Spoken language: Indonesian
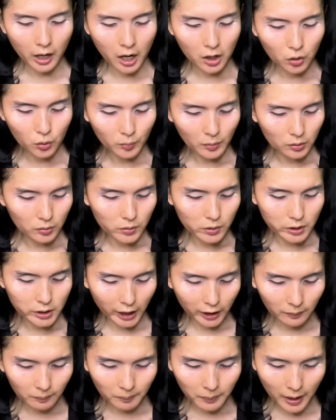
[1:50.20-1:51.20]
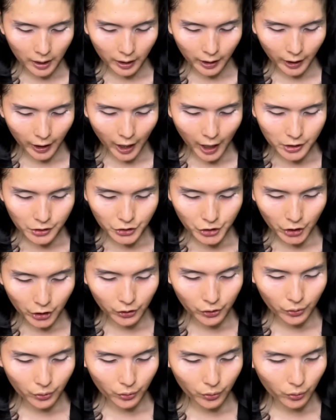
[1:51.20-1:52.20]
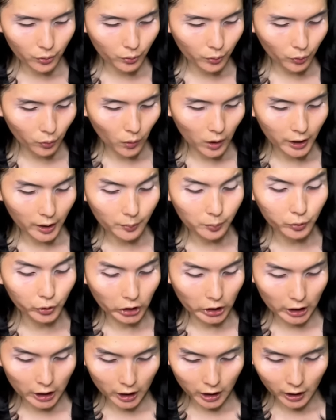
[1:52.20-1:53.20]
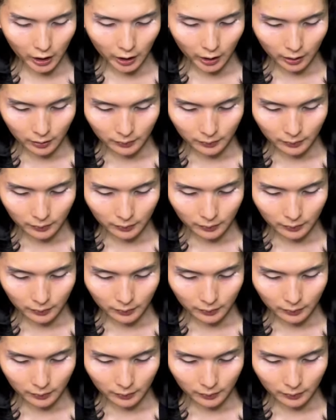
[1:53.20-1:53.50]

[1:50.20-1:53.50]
Aku mau set pakai eyeshadow warna putih